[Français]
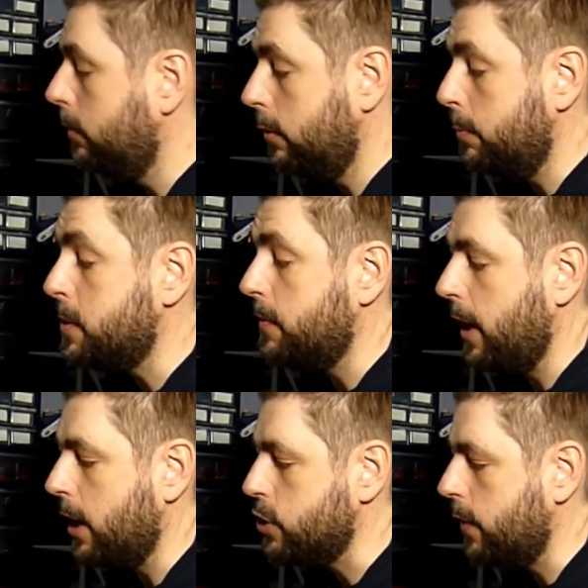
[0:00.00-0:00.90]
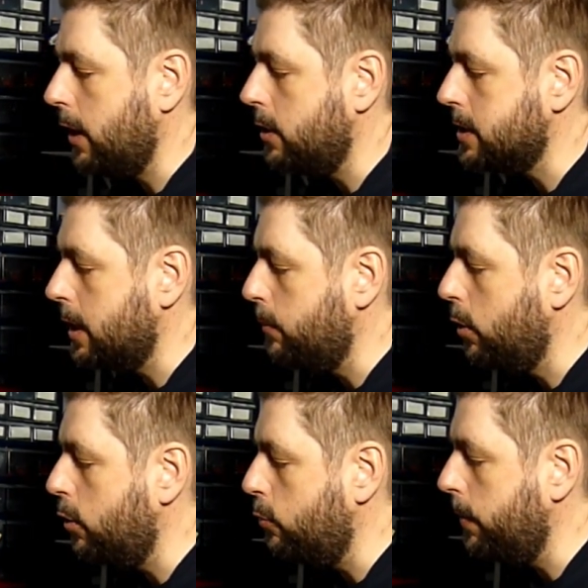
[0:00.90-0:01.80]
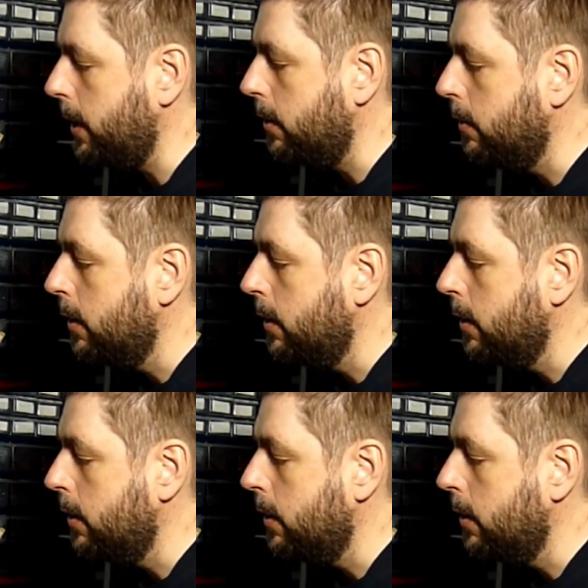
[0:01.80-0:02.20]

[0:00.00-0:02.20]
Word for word: Le petit fer à cheval, le symbole oméga.